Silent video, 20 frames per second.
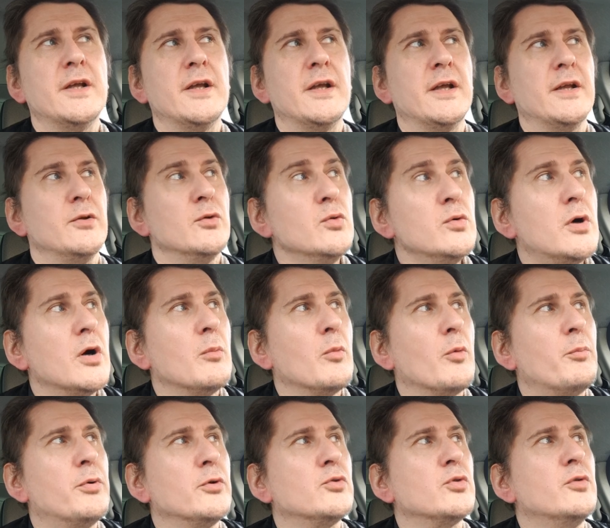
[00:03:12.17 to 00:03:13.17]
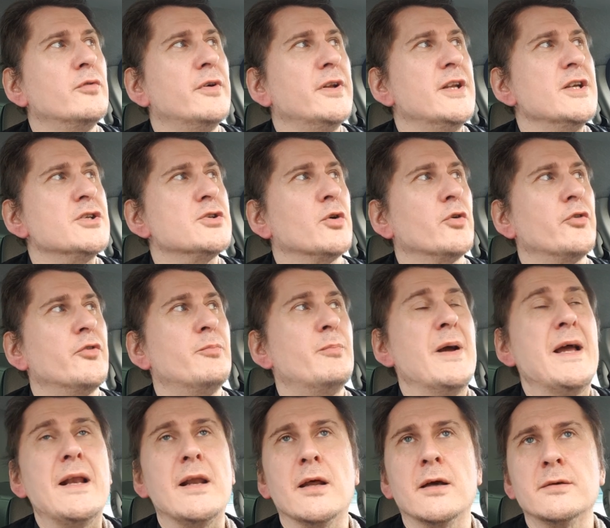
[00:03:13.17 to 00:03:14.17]
et nous, comme on peut trouver des choses
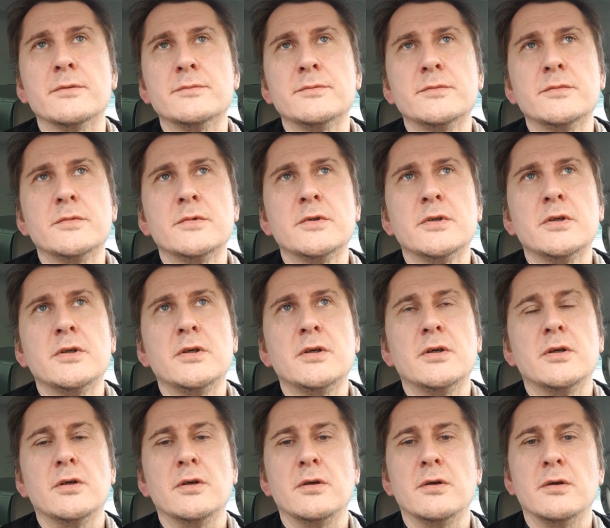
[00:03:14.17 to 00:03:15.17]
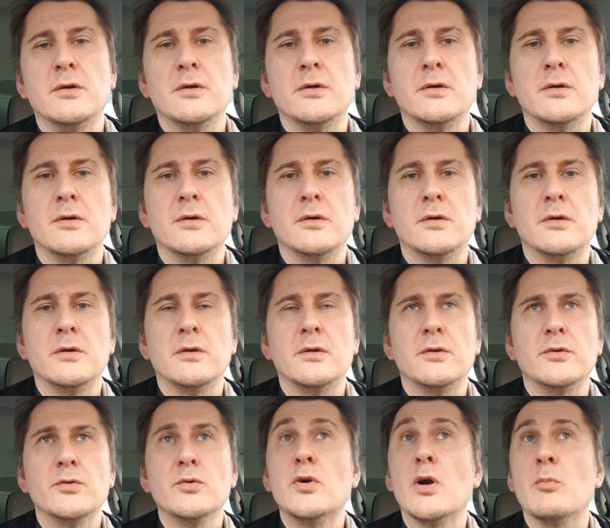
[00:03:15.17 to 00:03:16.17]
belles,
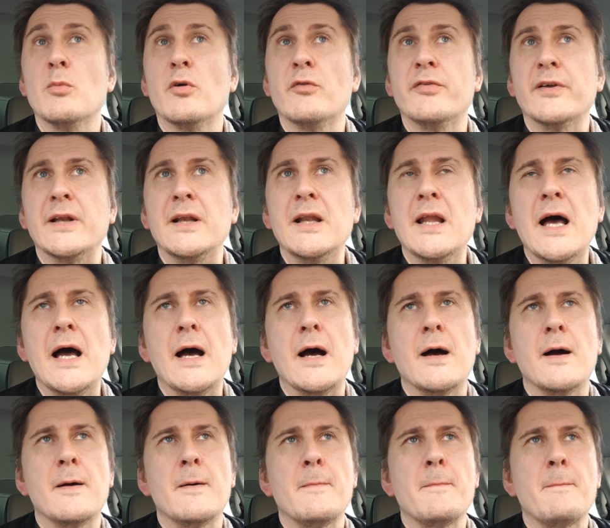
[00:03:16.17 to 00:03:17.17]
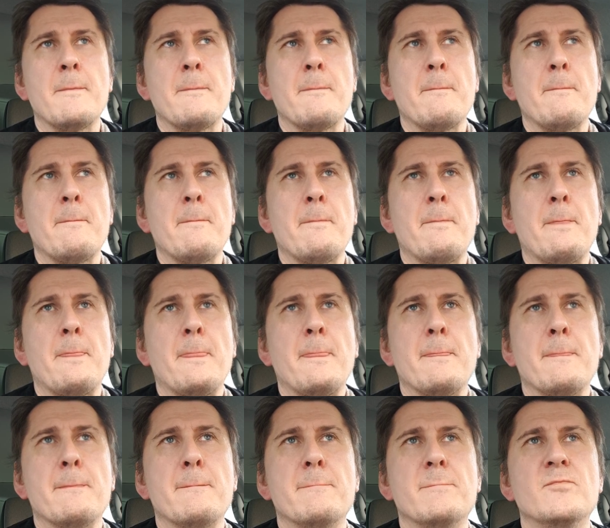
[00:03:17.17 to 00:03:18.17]
euh, nous, comme on fait de l'art,
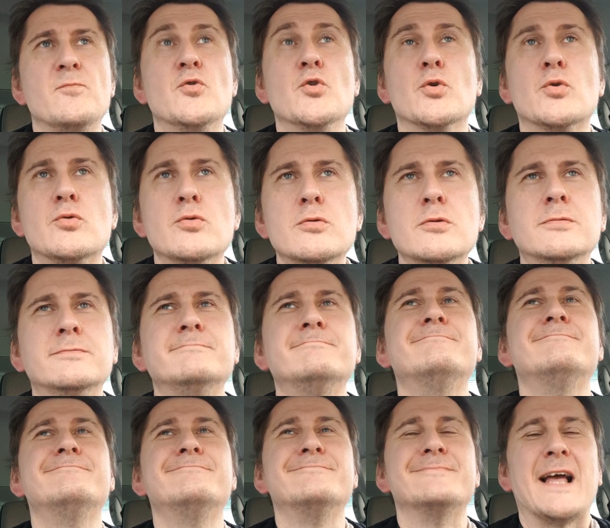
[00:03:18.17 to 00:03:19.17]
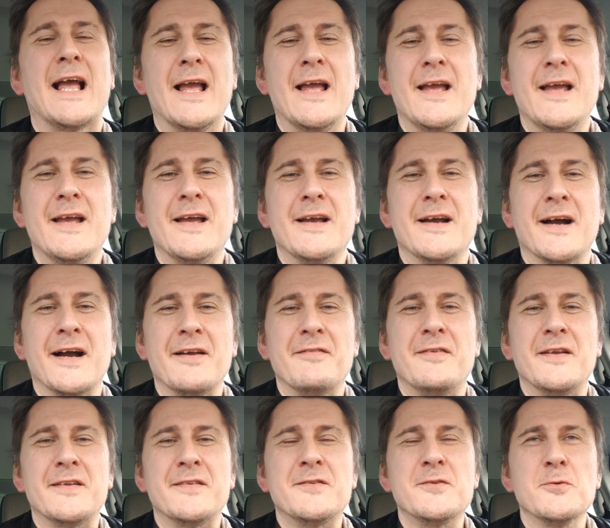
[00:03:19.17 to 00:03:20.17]
du coup,
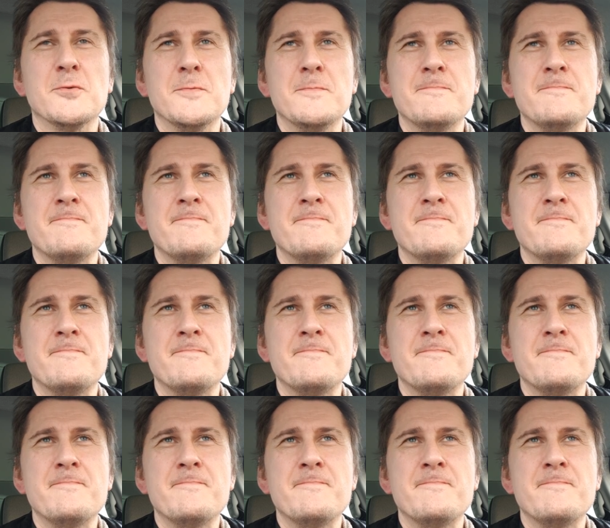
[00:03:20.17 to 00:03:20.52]
réflexion,